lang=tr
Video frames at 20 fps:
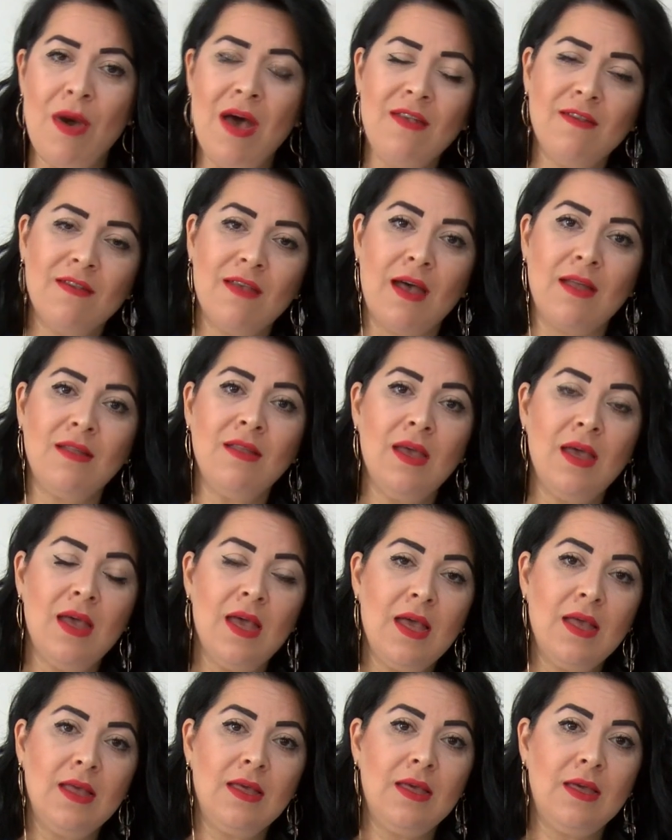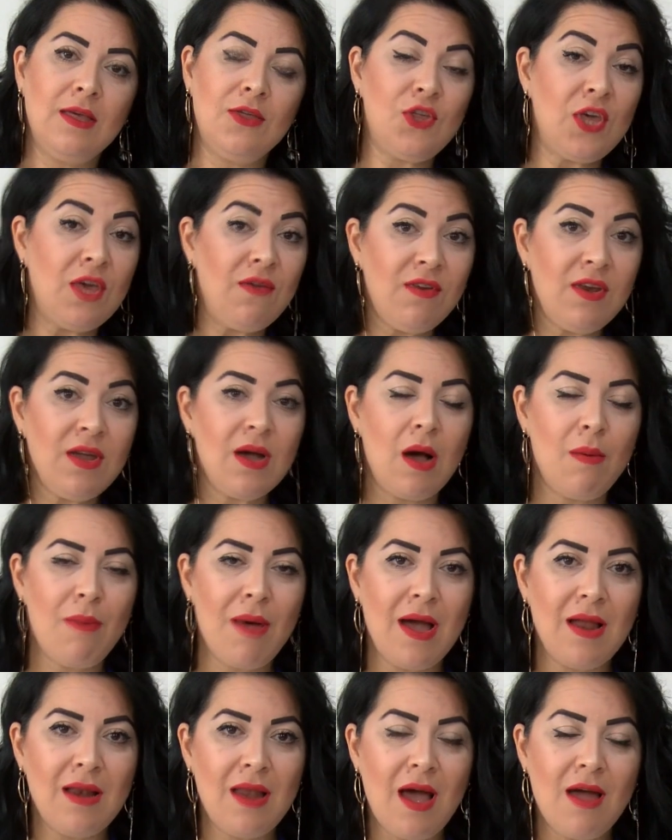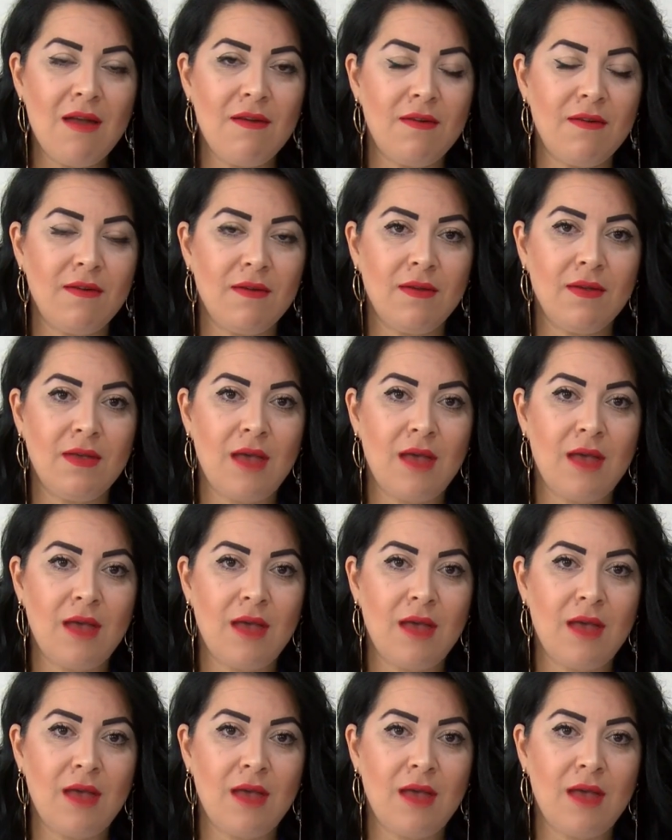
Bazen e, çeviri haberler e,